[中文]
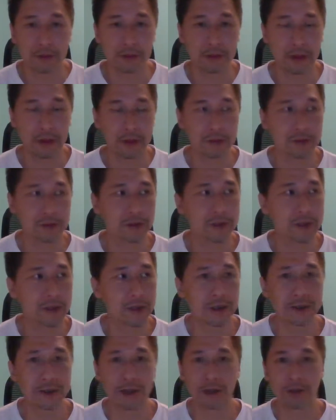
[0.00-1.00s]
但是现
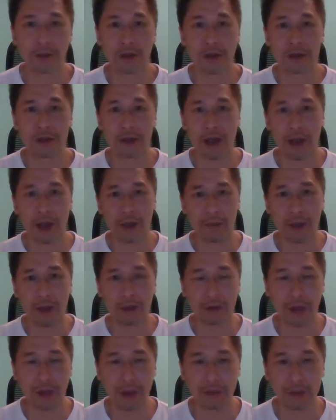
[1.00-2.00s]
在暂时来讲，还没
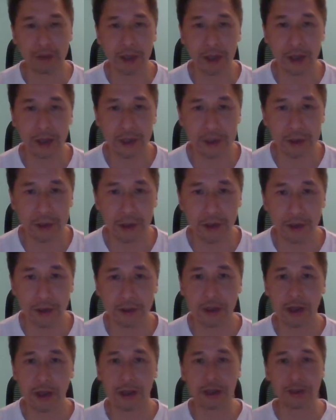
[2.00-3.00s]
有到那个真的
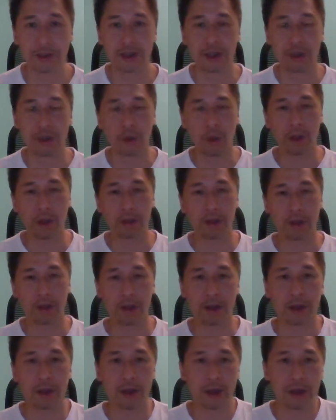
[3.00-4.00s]
是很极端的
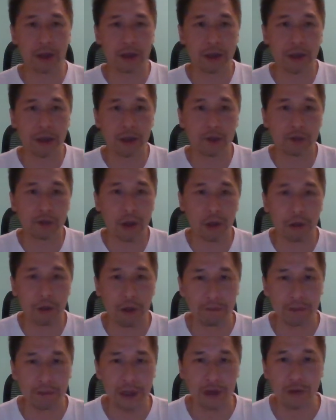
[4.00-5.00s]
一个一个状
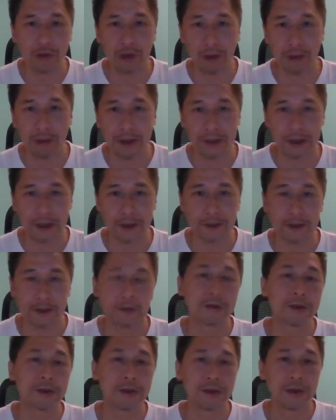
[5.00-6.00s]
况，必须要马上
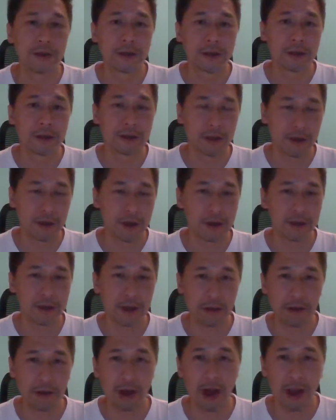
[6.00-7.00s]
走的那个
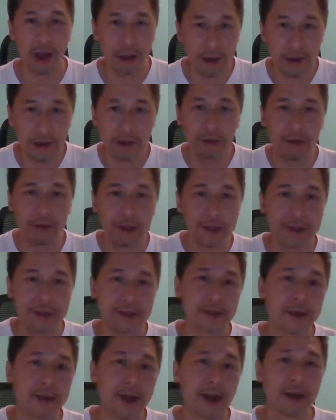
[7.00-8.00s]
情况，还可以玩几
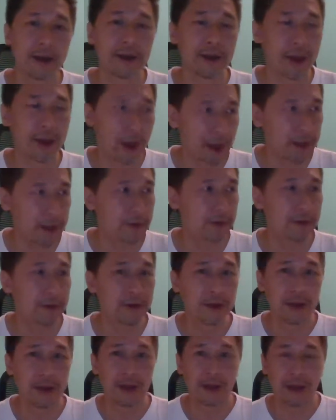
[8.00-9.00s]
下。还有
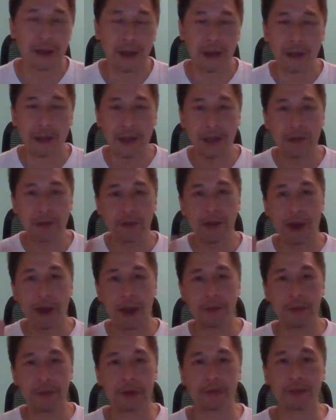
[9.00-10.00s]
那个音乐
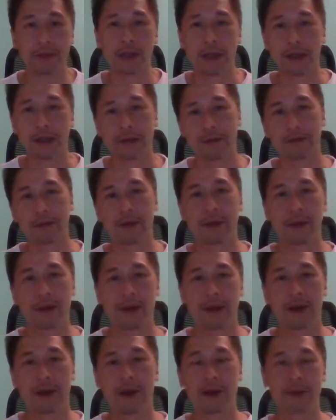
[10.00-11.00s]
还没有停
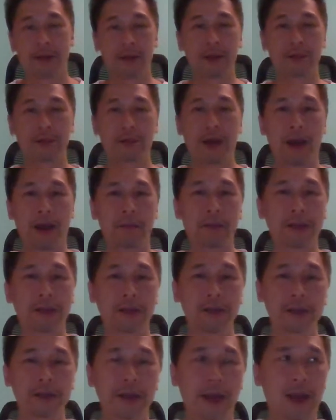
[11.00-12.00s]
啊，音乐还没
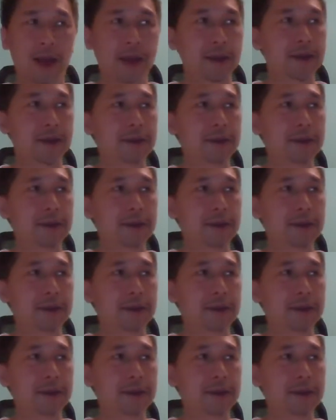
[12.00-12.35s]
停下来，